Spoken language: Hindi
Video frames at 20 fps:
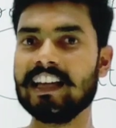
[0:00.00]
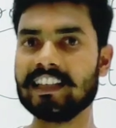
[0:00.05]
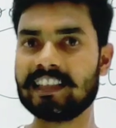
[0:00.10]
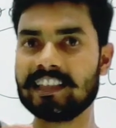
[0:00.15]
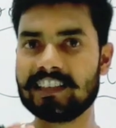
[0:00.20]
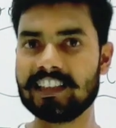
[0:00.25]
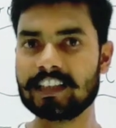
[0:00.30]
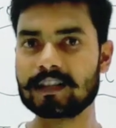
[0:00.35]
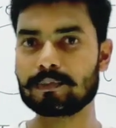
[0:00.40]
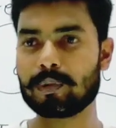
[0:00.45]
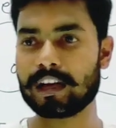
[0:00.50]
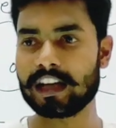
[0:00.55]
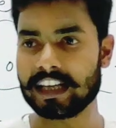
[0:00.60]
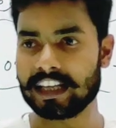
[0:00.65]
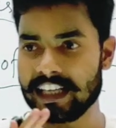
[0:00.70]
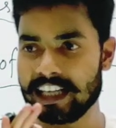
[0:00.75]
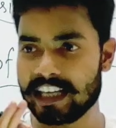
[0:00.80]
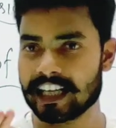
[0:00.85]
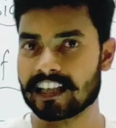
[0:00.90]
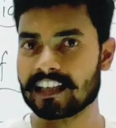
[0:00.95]
कि जिस पर
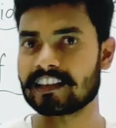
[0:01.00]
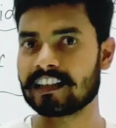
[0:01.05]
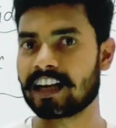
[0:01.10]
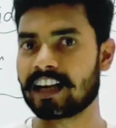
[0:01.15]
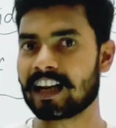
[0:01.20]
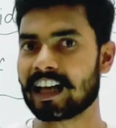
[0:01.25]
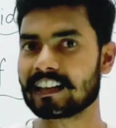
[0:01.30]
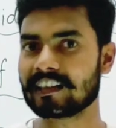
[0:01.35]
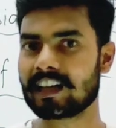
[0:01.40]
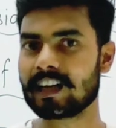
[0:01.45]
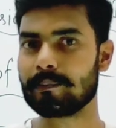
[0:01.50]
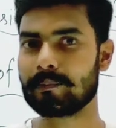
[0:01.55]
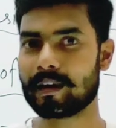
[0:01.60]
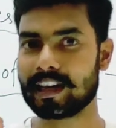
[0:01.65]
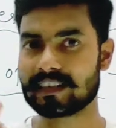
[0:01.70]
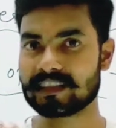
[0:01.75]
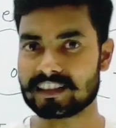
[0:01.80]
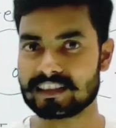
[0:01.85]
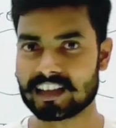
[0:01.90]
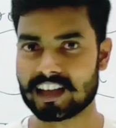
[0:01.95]
एक धड़ाधड़
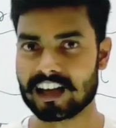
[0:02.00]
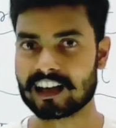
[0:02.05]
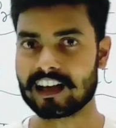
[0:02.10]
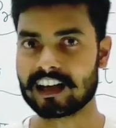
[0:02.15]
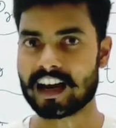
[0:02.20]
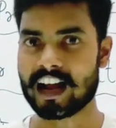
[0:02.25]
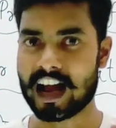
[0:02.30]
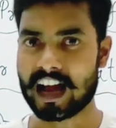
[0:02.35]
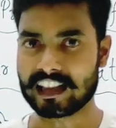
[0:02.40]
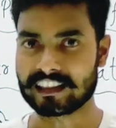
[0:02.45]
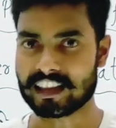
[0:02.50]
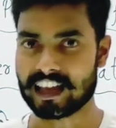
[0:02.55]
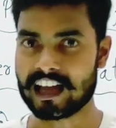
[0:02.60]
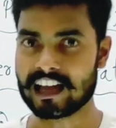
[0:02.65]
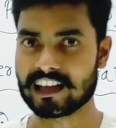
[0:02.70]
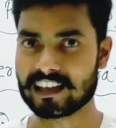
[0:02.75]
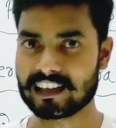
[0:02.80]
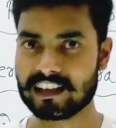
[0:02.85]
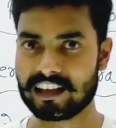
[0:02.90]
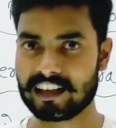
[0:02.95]
मैसेज अगर आता
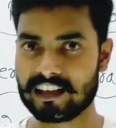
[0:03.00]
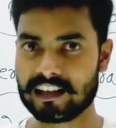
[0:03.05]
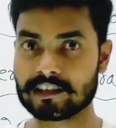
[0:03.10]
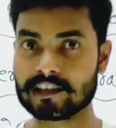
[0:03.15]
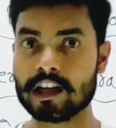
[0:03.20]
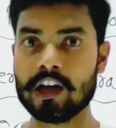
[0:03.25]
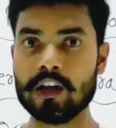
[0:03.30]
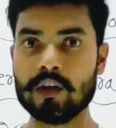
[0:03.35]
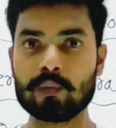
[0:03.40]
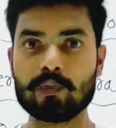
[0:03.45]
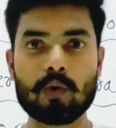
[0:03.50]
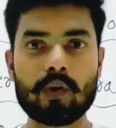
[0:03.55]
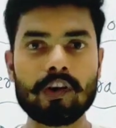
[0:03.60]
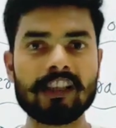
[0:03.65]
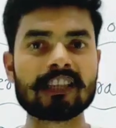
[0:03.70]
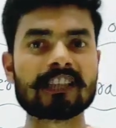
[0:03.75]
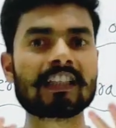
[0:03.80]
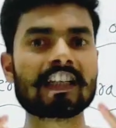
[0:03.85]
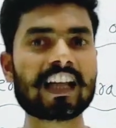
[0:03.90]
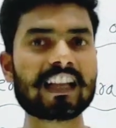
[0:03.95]
है गलत वो
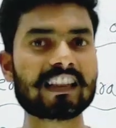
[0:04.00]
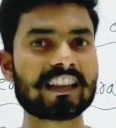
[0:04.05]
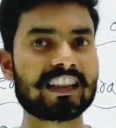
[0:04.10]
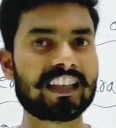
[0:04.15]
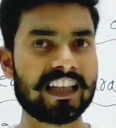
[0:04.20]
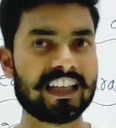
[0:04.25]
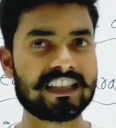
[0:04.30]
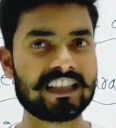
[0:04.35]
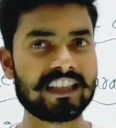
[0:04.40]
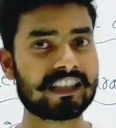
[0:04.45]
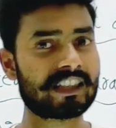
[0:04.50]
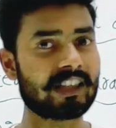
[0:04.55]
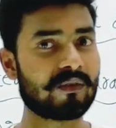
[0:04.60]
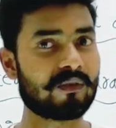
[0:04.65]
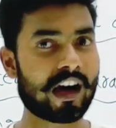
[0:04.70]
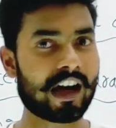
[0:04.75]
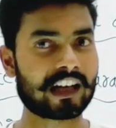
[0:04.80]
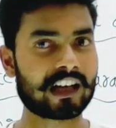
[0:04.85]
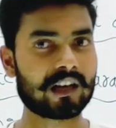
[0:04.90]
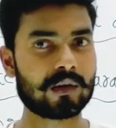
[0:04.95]
इतना तेजी से
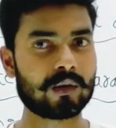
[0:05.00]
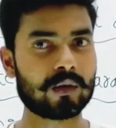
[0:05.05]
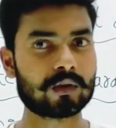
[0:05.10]
वायरल